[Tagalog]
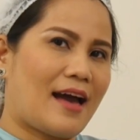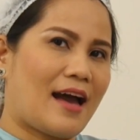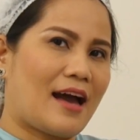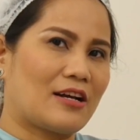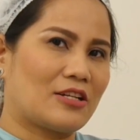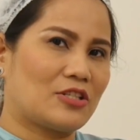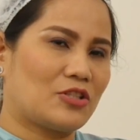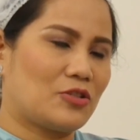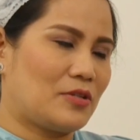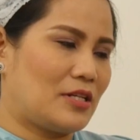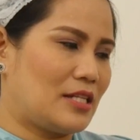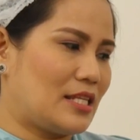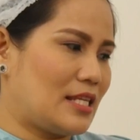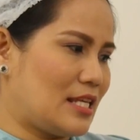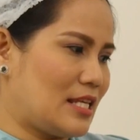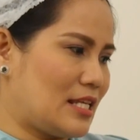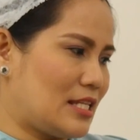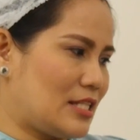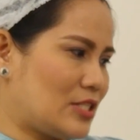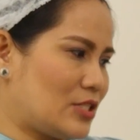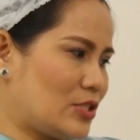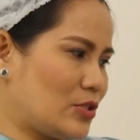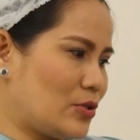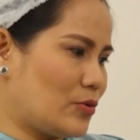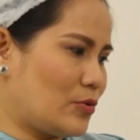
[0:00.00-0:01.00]
actually.
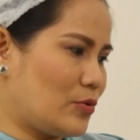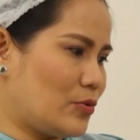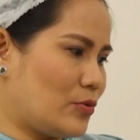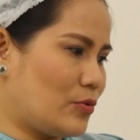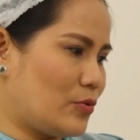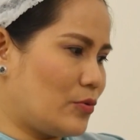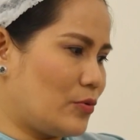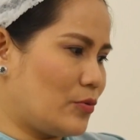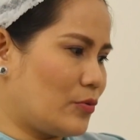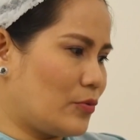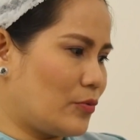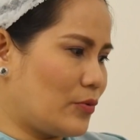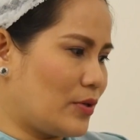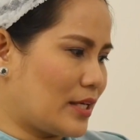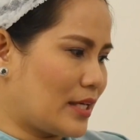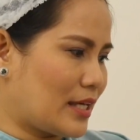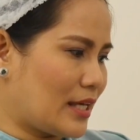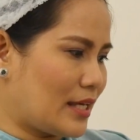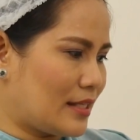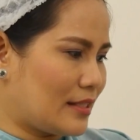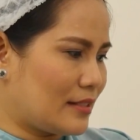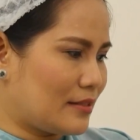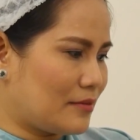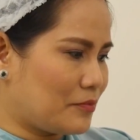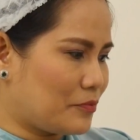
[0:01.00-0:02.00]
So, we
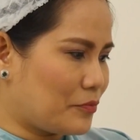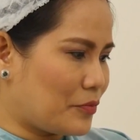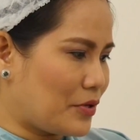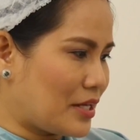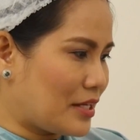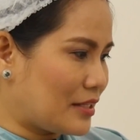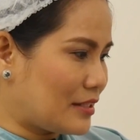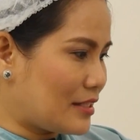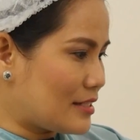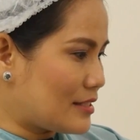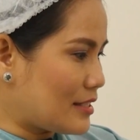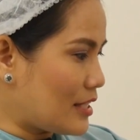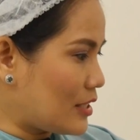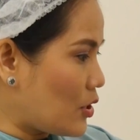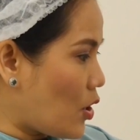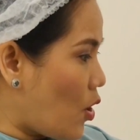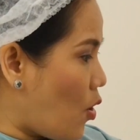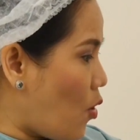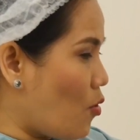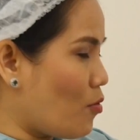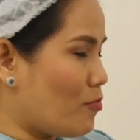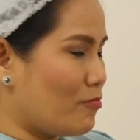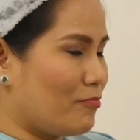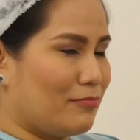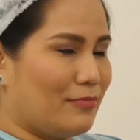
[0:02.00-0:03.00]
can bring this at
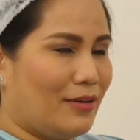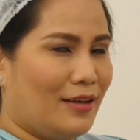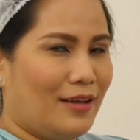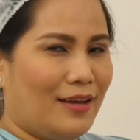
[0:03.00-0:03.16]
home